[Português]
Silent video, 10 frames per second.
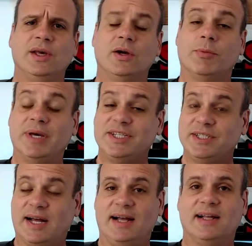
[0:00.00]
Como é que
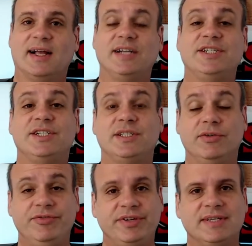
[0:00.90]
está a
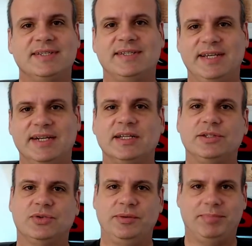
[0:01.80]
gestão financeira da
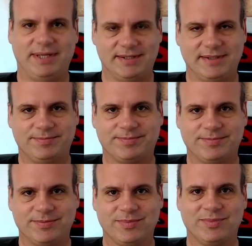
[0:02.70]
sua empresa?
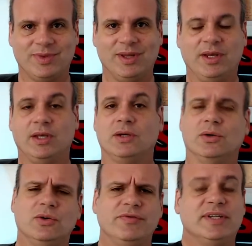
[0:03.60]

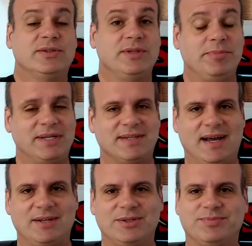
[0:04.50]
Quando eu converso com os
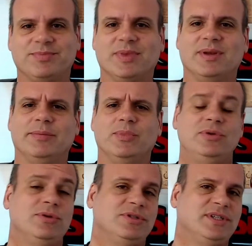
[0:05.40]
empresários,
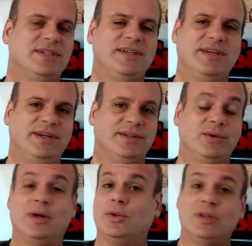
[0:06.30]
muitos dizem que
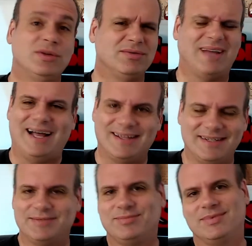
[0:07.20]
não anotam
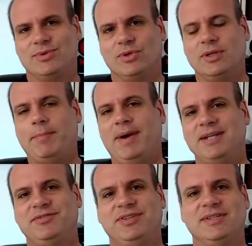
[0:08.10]
nada. Toda a
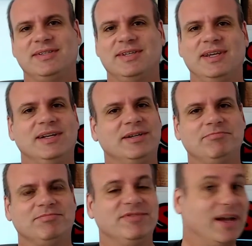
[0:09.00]
parte financeira
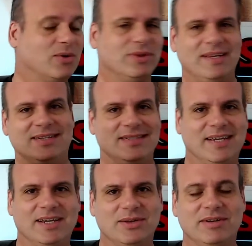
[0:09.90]
vai
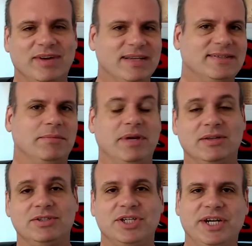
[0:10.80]
acontecendo, ele vai
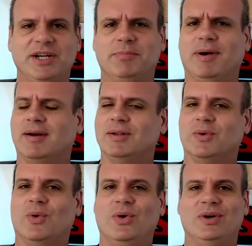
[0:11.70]
recebendo dinheiro, pagando
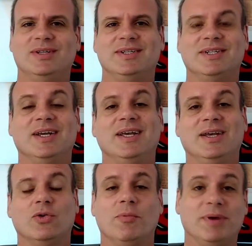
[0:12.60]
contas,
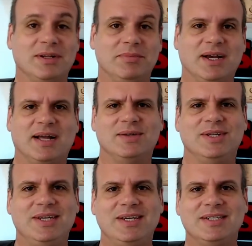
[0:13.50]
comprando
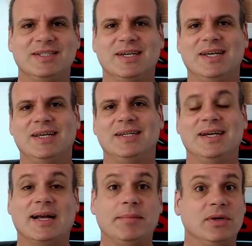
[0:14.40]
mercadorias e
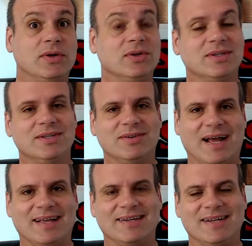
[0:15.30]
acaba não anotando
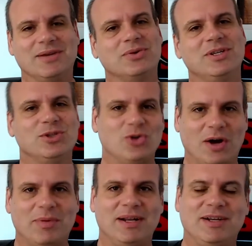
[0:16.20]
nada, né? O que
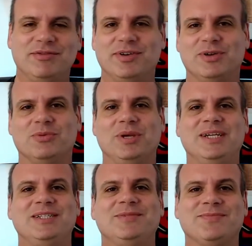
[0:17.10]
sobra ali no final do
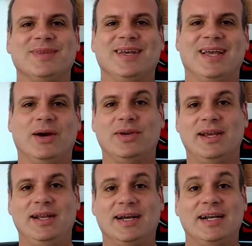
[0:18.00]
mês é o que
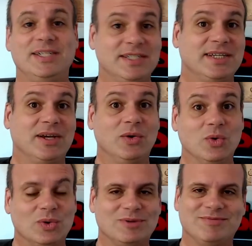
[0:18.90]
ele acredita que é o
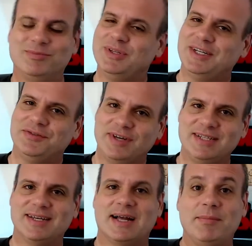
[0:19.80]
lucro. Muitas
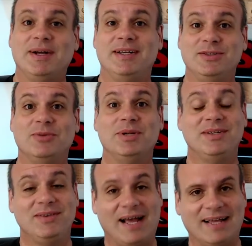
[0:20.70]
vezes acaba nem
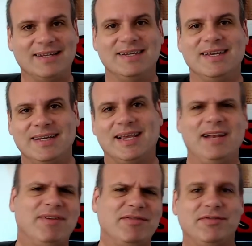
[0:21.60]
sobrando nada.
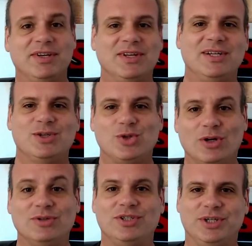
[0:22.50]
Ele vai vivendo ali
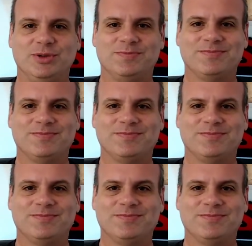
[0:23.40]
só no giro.